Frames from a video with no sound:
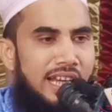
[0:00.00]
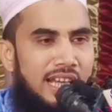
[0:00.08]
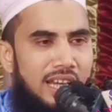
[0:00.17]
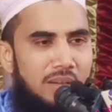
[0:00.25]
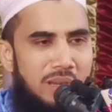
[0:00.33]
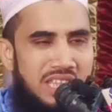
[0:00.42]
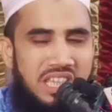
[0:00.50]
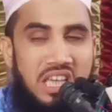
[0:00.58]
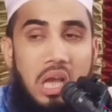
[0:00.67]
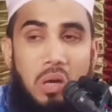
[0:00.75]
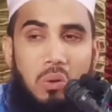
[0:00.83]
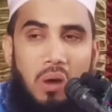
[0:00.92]
খান পাছি
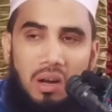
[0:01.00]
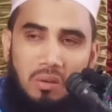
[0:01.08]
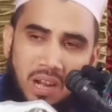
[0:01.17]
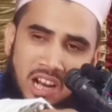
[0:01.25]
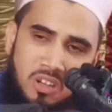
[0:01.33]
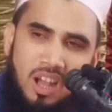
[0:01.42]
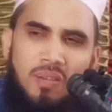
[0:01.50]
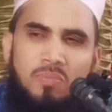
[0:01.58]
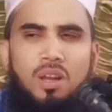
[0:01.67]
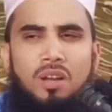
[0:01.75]
কলকলা সব হরব